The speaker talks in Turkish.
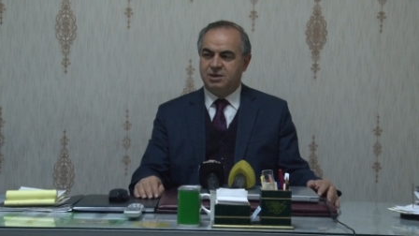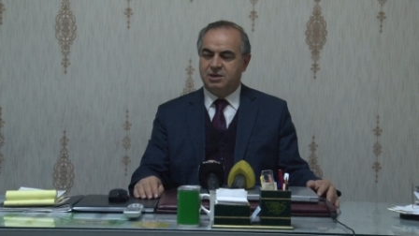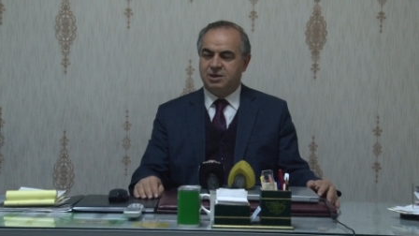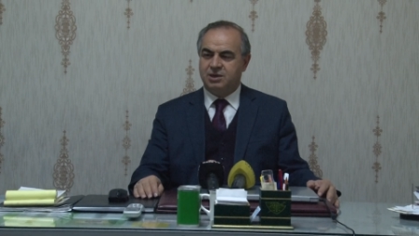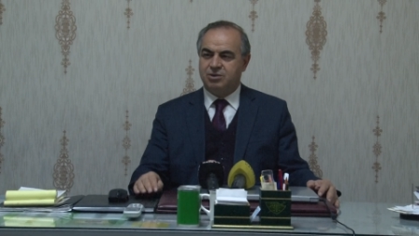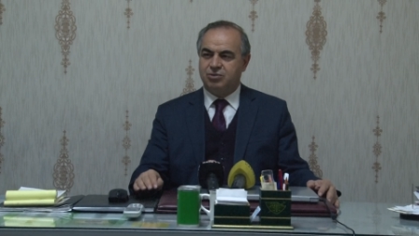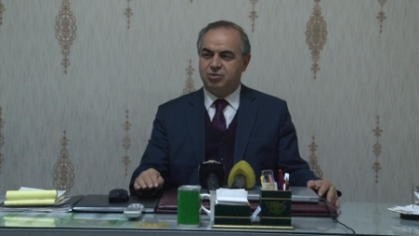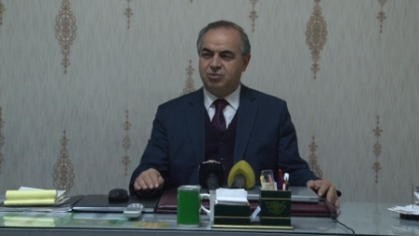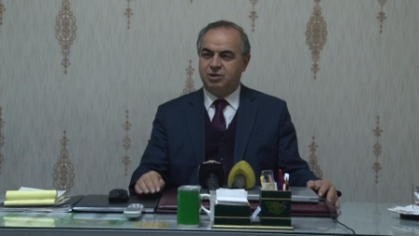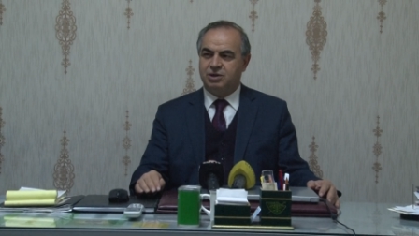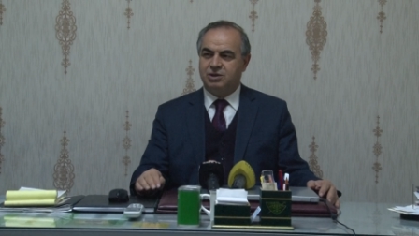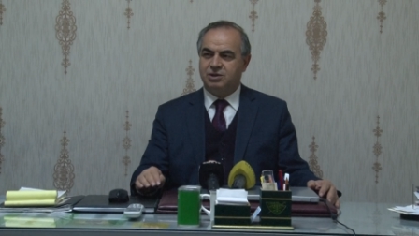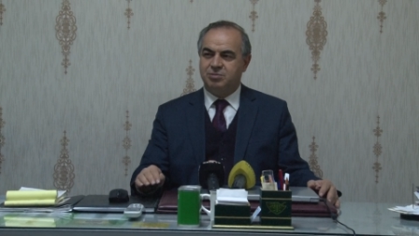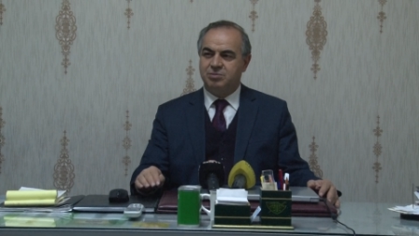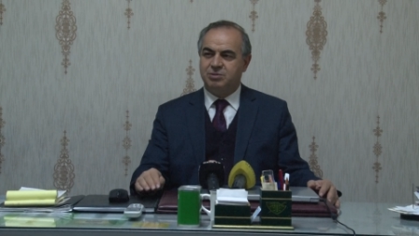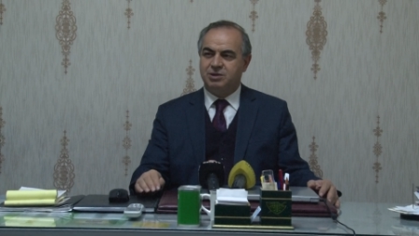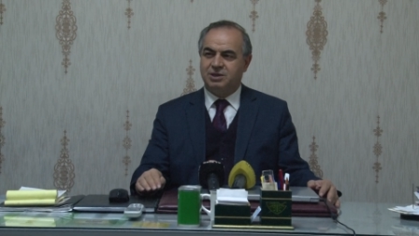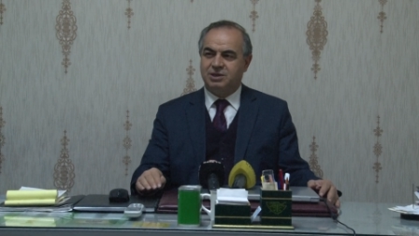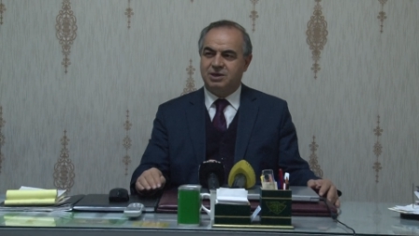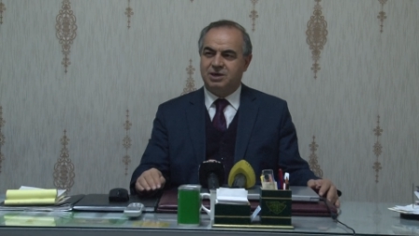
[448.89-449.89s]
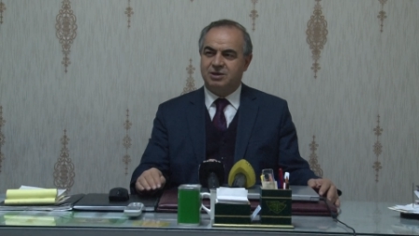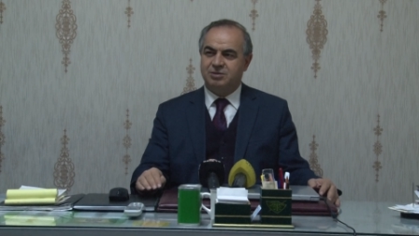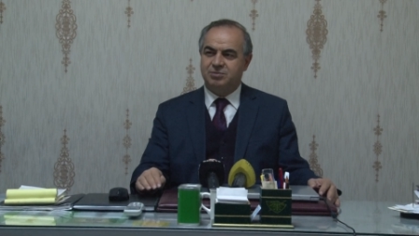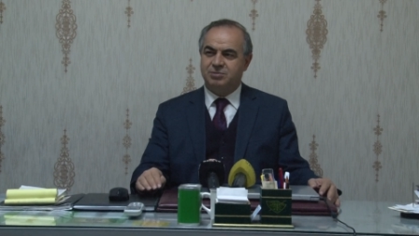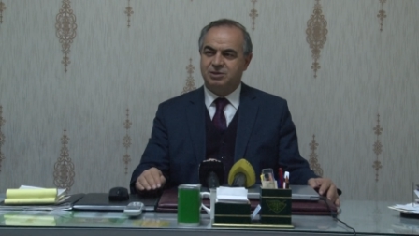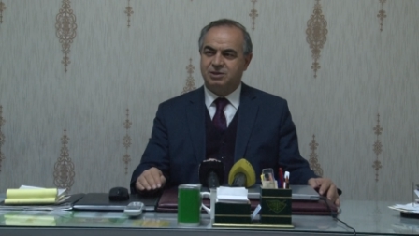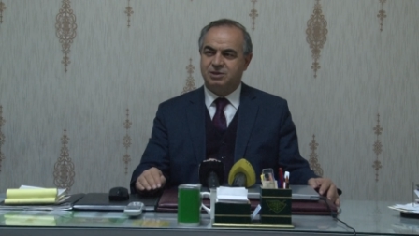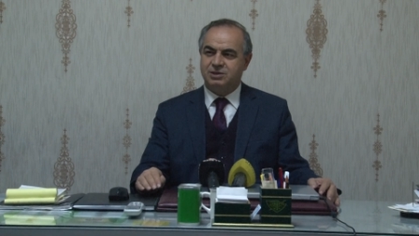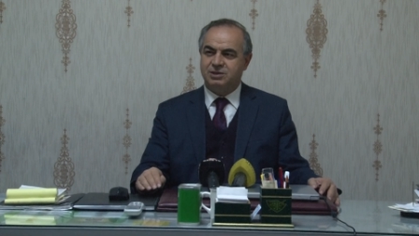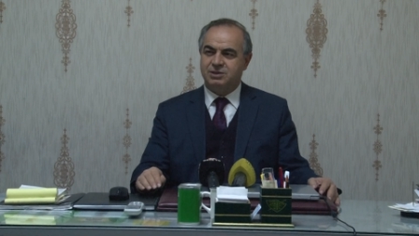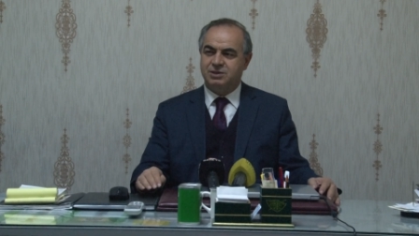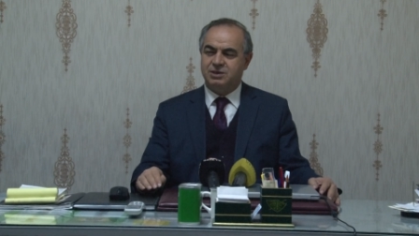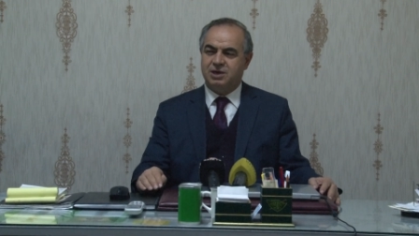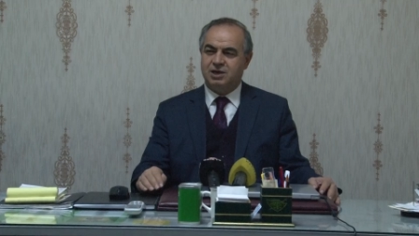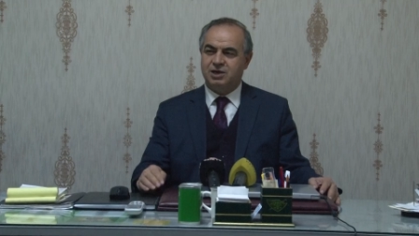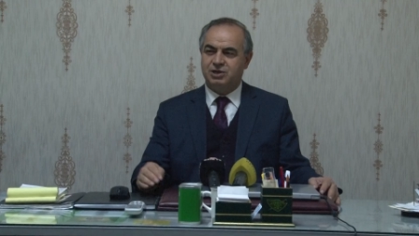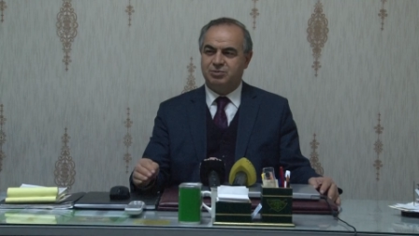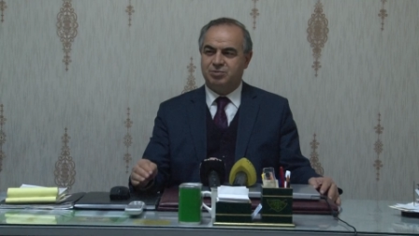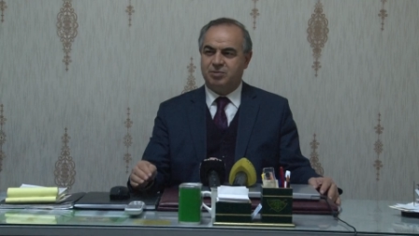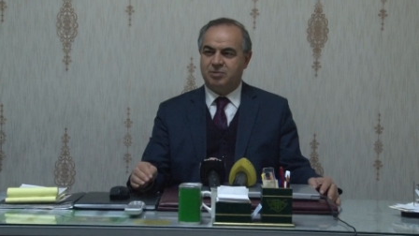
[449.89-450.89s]
Yani üretim miktarımızı
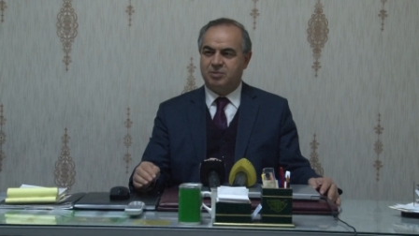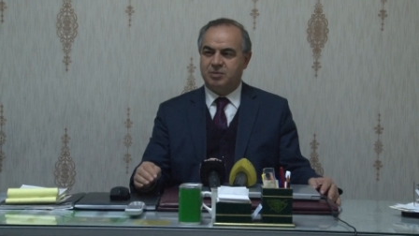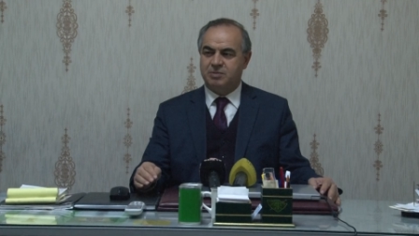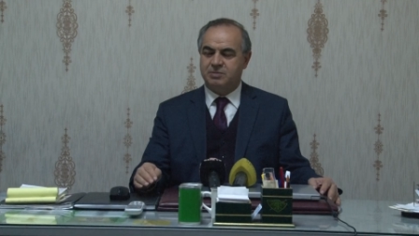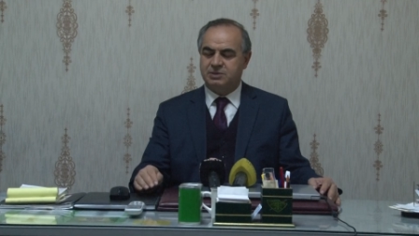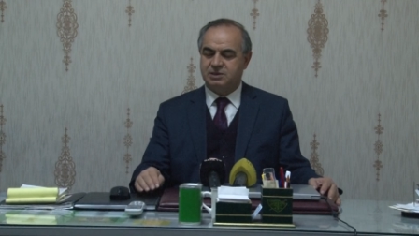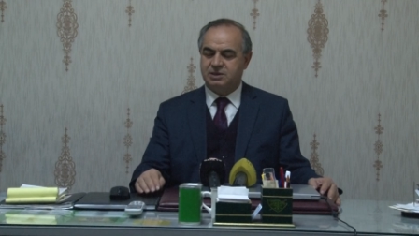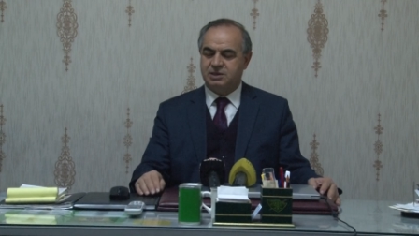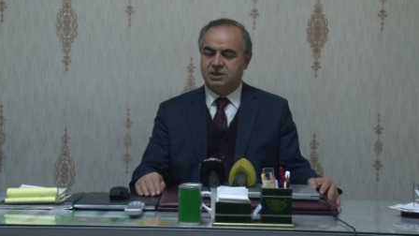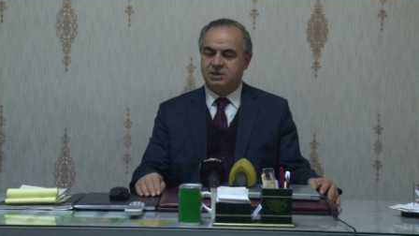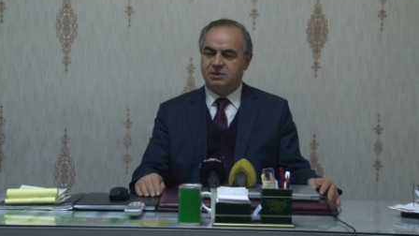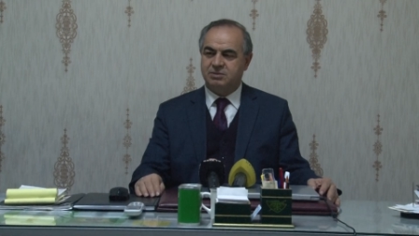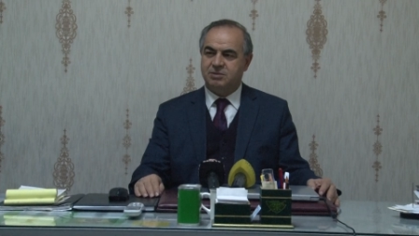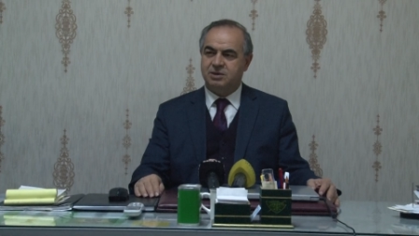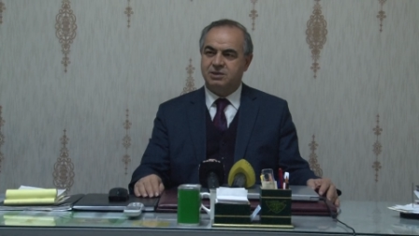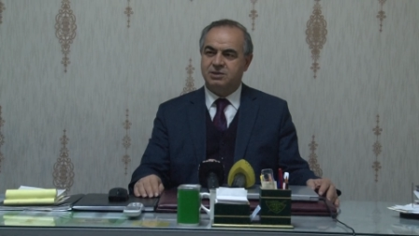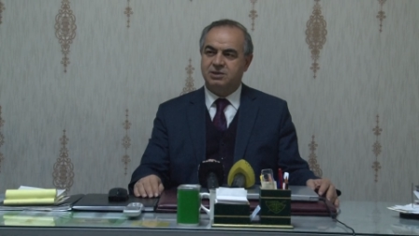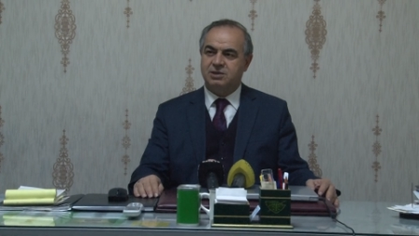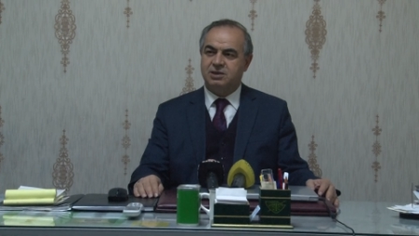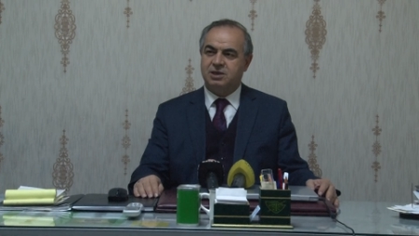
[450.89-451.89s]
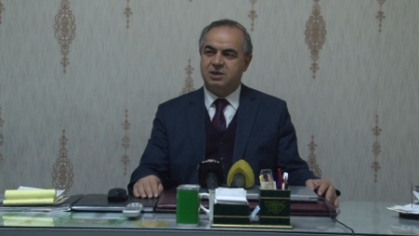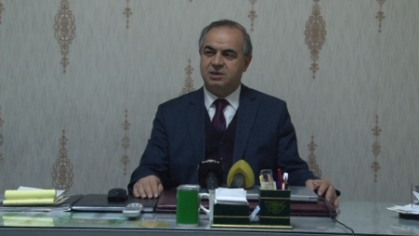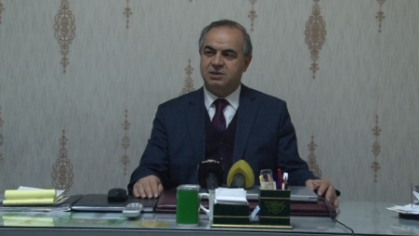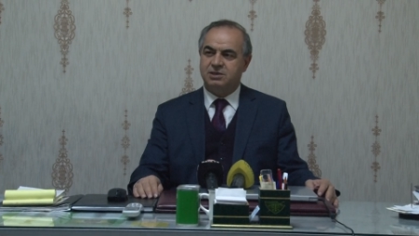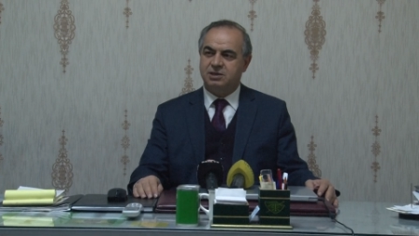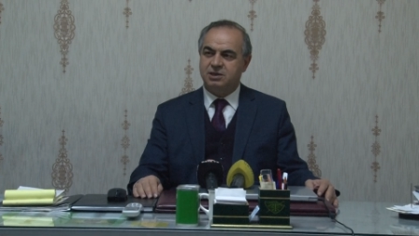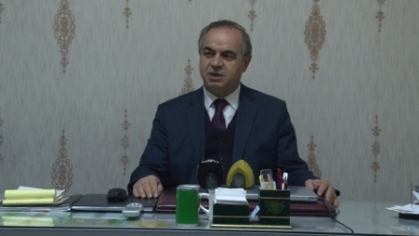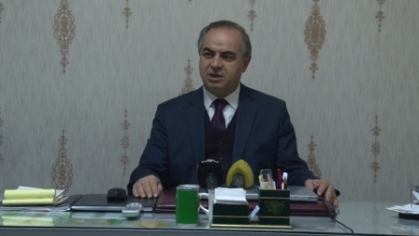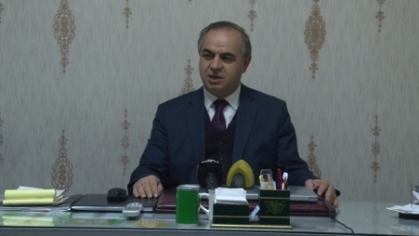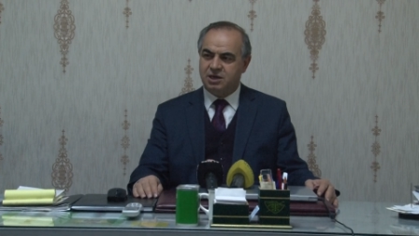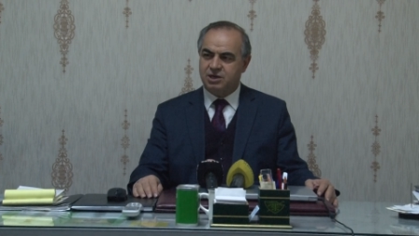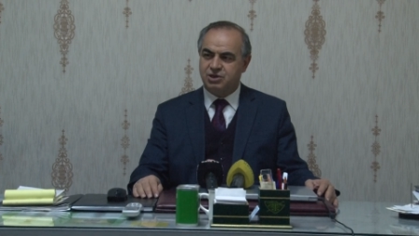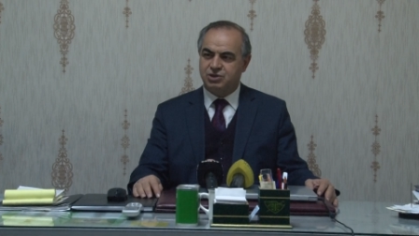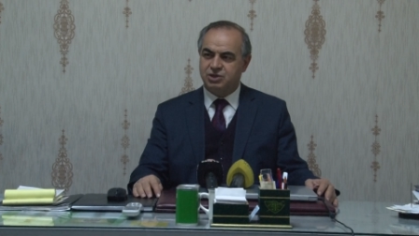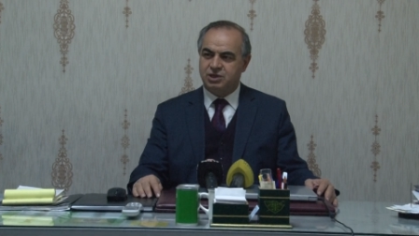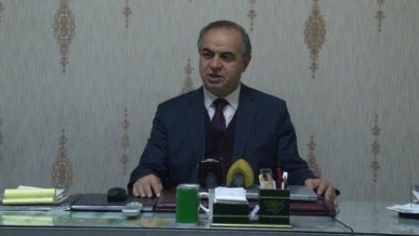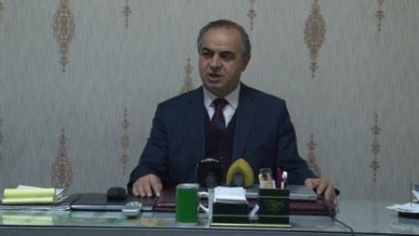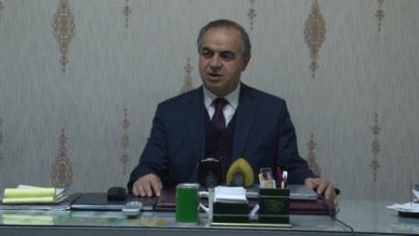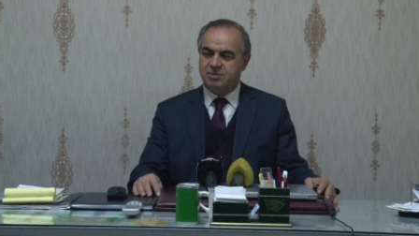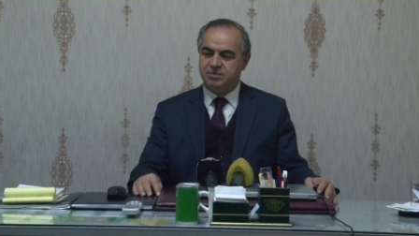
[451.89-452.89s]
aşmamamız lazım. Aksi takdirde
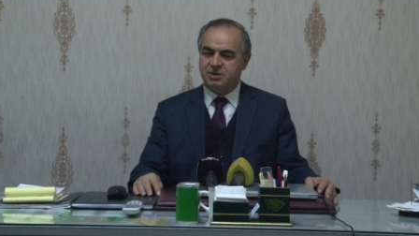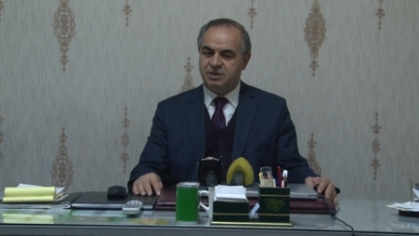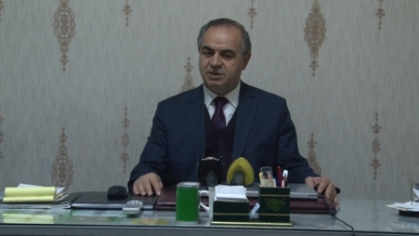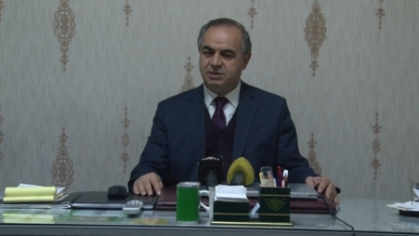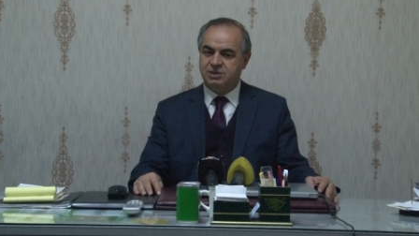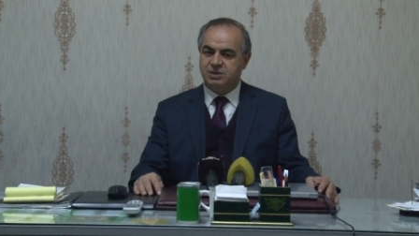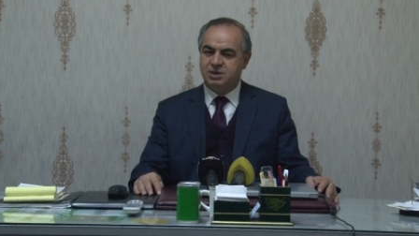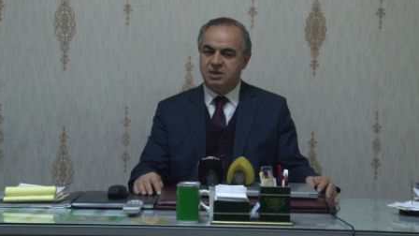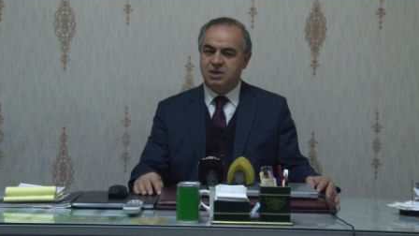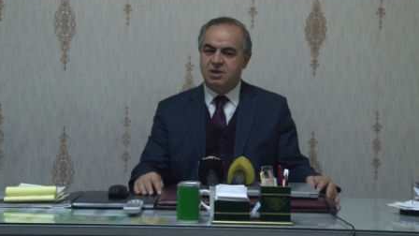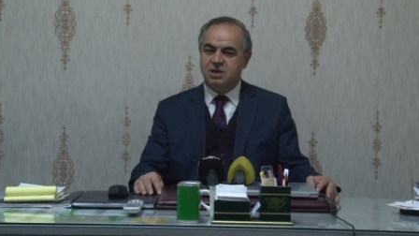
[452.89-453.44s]
karşılayamayız.